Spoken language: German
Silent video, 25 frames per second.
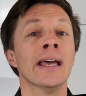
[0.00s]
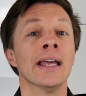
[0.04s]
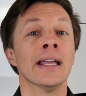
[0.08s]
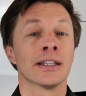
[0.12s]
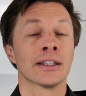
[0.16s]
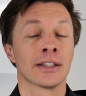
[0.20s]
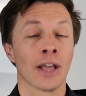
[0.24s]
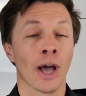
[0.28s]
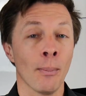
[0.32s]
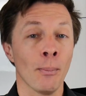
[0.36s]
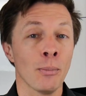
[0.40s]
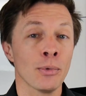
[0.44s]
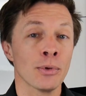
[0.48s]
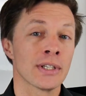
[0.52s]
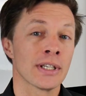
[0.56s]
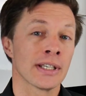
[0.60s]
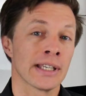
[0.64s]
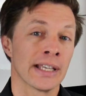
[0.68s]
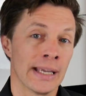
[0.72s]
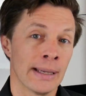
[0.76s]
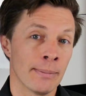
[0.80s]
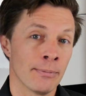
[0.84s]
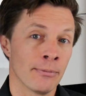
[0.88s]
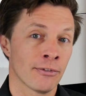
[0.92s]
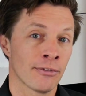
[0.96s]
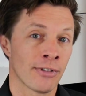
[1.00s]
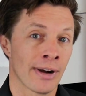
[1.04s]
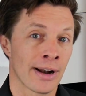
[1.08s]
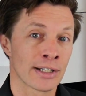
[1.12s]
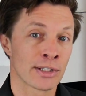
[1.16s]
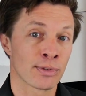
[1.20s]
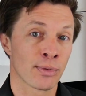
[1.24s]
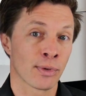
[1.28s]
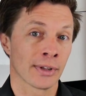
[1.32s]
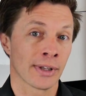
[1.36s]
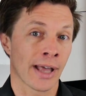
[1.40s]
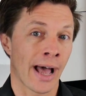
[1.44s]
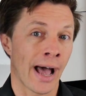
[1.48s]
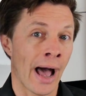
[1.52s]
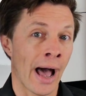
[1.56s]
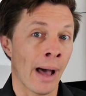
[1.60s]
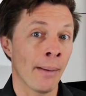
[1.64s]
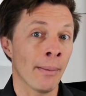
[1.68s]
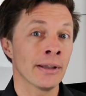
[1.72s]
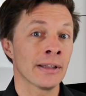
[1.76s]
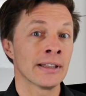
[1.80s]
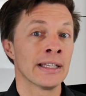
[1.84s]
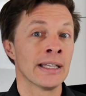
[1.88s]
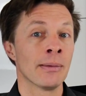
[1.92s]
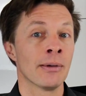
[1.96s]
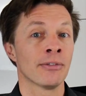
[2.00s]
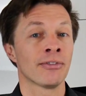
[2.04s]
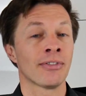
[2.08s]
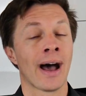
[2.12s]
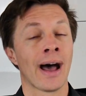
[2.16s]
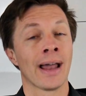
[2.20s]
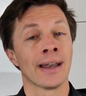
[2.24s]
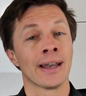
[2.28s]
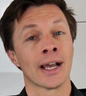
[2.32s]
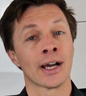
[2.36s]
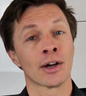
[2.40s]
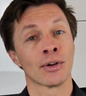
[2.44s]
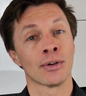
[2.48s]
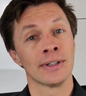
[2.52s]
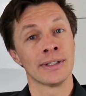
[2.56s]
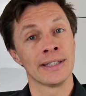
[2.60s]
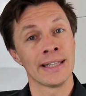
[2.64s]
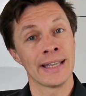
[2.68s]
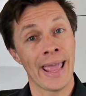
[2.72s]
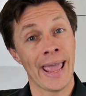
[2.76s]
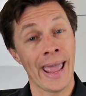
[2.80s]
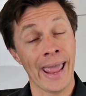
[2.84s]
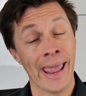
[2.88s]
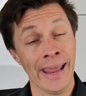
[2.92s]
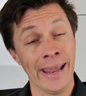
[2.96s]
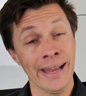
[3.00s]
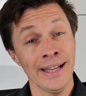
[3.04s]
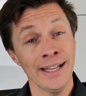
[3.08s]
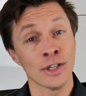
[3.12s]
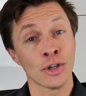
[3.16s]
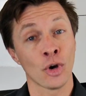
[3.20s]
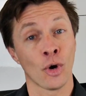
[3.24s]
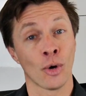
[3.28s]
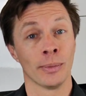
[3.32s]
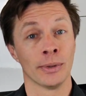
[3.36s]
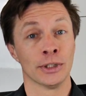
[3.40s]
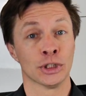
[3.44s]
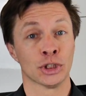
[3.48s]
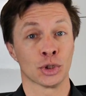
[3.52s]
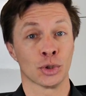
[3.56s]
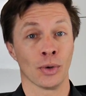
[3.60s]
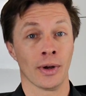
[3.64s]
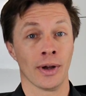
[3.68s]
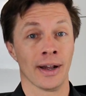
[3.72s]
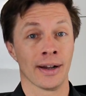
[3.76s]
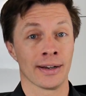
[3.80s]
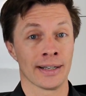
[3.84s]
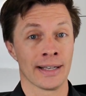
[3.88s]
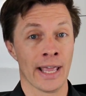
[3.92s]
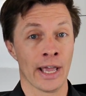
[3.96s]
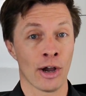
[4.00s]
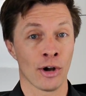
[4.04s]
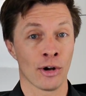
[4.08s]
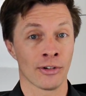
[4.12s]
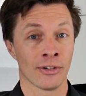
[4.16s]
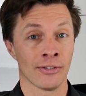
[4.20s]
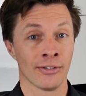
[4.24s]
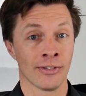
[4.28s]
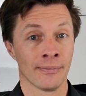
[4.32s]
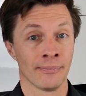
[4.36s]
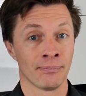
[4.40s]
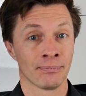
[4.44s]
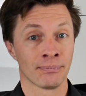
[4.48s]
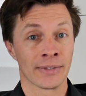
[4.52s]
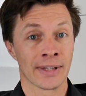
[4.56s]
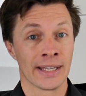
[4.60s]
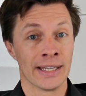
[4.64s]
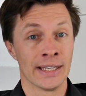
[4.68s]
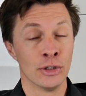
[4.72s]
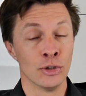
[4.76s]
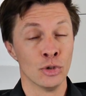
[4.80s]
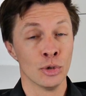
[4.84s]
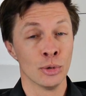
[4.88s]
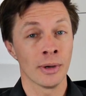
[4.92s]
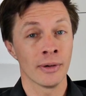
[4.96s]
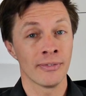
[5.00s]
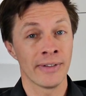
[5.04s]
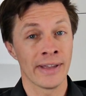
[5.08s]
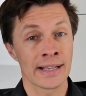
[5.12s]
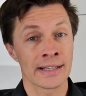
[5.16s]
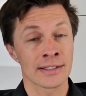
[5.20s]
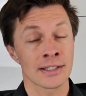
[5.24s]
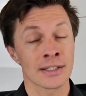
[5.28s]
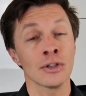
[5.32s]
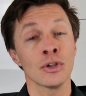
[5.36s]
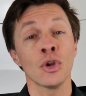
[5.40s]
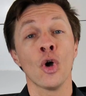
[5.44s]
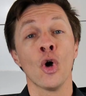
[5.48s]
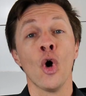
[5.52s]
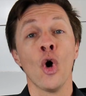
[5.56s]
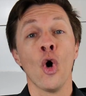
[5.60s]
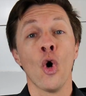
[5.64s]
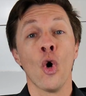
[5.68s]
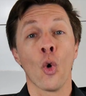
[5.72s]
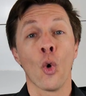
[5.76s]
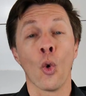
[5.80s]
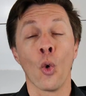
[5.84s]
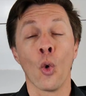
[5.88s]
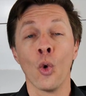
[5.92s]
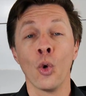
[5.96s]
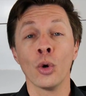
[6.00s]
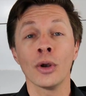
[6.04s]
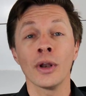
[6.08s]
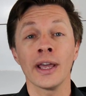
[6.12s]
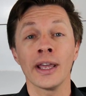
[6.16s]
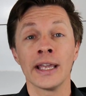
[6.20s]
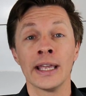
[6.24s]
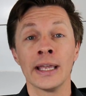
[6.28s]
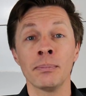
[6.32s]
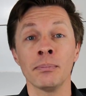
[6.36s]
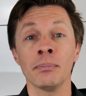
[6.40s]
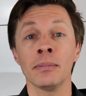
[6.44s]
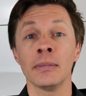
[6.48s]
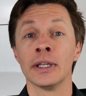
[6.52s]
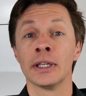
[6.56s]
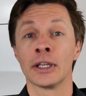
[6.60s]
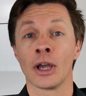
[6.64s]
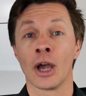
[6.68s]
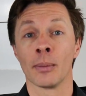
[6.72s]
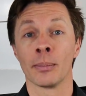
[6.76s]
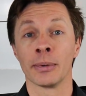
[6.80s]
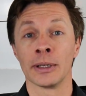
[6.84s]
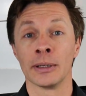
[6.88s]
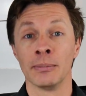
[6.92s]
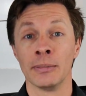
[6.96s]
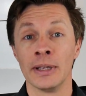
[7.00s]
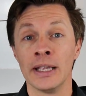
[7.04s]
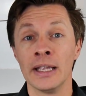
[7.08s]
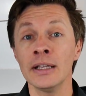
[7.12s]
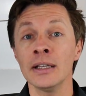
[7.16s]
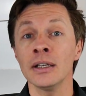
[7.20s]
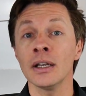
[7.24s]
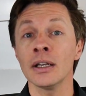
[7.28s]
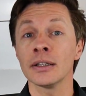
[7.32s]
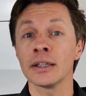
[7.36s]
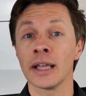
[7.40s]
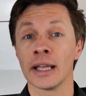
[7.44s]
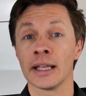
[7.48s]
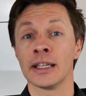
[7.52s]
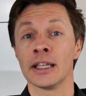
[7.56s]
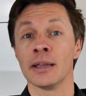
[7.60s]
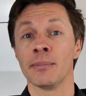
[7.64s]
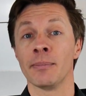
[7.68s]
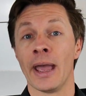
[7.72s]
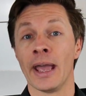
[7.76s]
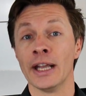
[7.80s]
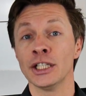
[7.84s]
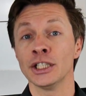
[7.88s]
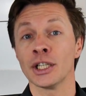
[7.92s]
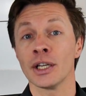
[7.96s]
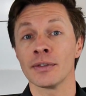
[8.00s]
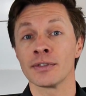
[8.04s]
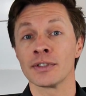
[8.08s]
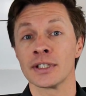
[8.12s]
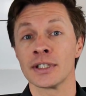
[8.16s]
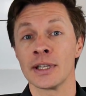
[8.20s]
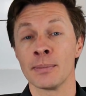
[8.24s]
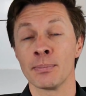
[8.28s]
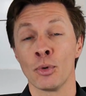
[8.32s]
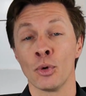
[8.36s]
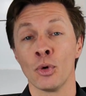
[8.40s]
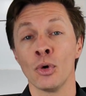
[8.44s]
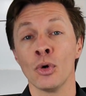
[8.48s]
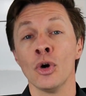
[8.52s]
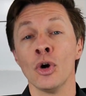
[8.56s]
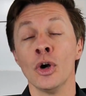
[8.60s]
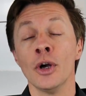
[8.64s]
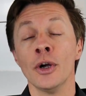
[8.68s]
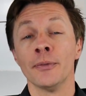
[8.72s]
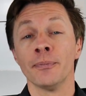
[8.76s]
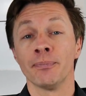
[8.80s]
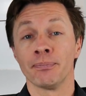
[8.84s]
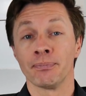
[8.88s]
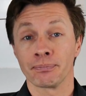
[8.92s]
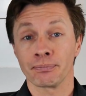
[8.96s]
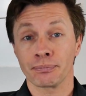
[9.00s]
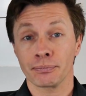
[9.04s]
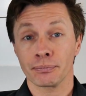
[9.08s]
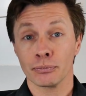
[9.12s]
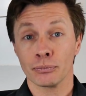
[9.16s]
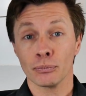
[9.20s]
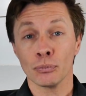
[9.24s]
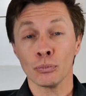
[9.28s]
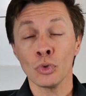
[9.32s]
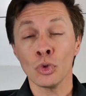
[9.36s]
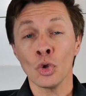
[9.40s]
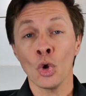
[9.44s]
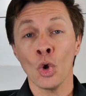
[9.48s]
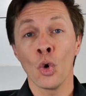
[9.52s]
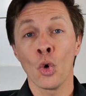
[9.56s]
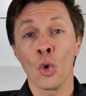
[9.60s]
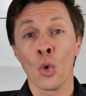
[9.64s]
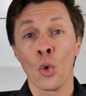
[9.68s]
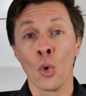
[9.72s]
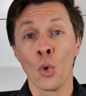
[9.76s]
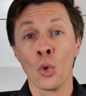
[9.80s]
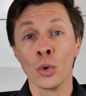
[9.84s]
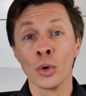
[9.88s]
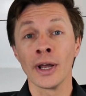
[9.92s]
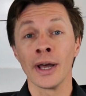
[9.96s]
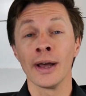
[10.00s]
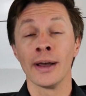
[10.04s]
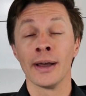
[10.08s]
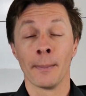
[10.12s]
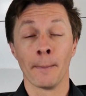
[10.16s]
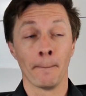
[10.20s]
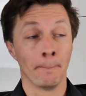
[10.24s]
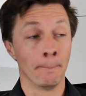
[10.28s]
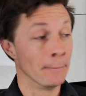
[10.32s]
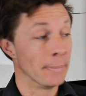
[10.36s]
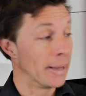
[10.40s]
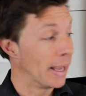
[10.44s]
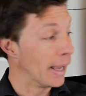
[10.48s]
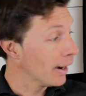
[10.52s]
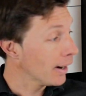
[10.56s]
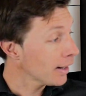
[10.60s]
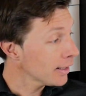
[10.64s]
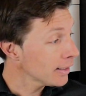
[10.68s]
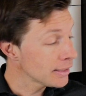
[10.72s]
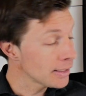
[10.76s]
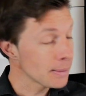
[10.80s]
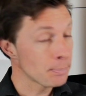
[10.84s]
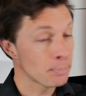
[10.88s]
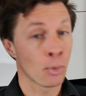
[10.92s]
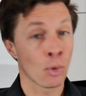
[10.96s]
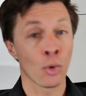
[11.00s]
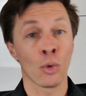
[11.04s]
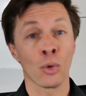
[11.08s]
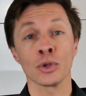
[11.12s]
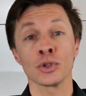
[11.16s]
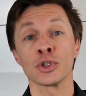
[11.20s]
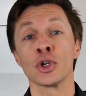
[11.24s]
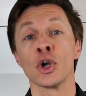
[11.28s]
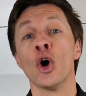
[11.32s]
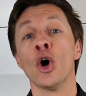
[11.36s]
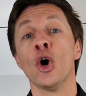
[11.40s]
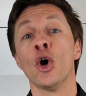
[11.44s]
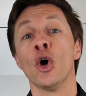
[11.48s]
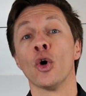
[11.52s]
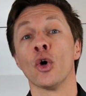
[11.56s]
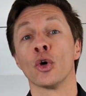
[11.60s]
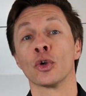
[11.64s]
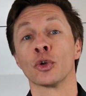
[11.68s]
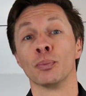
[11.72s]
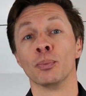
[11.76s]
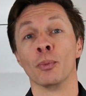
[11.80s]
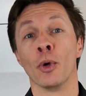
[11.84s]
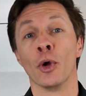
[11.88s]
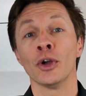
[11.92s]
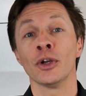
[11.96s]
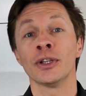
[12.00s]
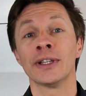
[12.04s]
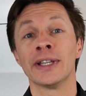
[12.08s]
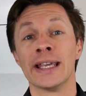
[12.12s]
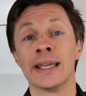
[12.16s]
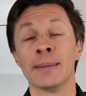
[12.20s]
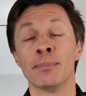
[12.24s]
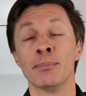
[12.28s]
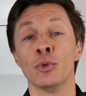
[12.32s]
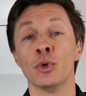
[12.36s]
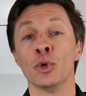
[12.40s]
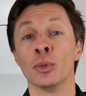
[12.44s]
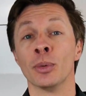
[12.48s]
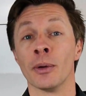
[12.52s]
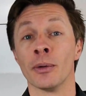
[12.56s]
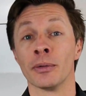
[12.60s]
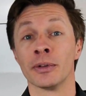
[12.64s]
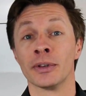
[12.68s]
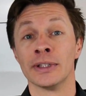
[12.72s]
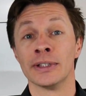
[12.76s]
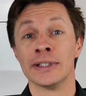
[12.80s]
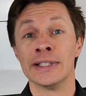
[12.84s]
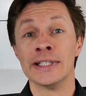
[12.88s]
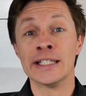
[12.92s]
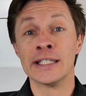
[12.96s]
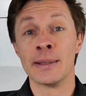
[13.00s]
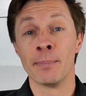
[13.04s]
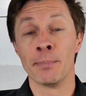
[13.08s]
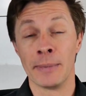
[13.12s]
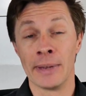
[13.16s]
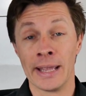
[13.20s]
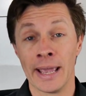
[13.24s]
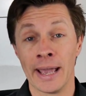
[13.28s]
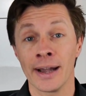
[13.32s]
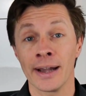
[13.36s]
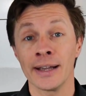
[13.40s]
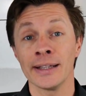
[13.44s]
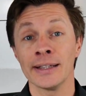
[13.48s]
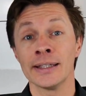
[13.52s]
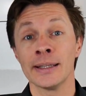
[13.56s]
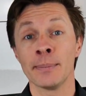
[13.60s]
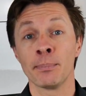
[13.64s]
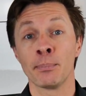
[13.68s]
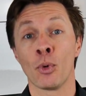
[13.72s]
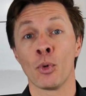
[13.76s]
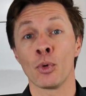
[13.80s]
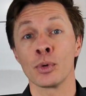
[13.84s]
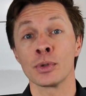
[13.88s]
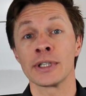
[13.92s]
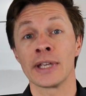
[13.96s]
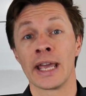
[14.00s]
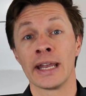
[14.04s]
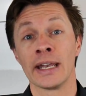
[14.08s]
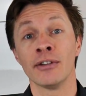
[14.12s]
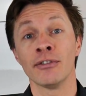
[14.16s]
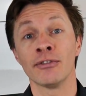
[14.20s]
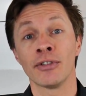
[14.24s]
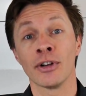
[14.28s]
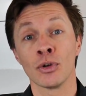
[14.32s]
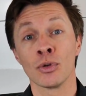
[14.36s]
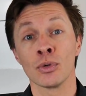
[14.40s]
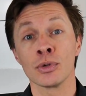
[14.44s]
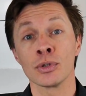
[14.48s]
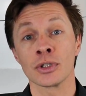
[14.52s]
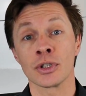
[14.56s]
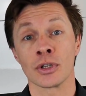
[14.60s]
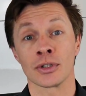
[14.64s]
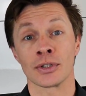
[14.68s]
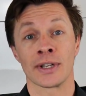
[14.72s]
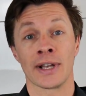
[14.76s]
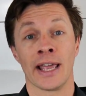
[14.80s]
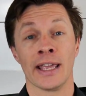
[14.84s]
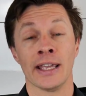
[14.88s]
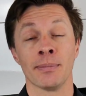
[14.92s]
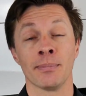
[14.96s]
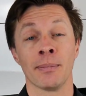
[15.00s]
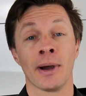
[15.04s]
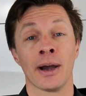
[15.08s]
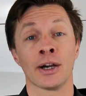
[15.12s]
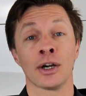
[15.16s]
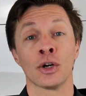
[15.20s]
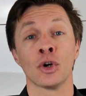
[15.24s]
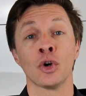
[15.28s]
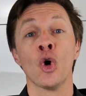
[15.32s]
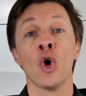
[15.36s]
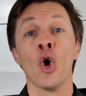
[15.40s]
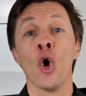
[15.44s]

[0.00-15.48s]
da muss ich ebenfalls von der Arbeitnehmerveranlagung in die Einkommensteuererklärung hinüberwechseln oder eben, ich habe im Inland ein Gemeinschaftsdepot oder mehrere Depots und möchte eben über diese mehreren Depots einen Verlustausgleich machen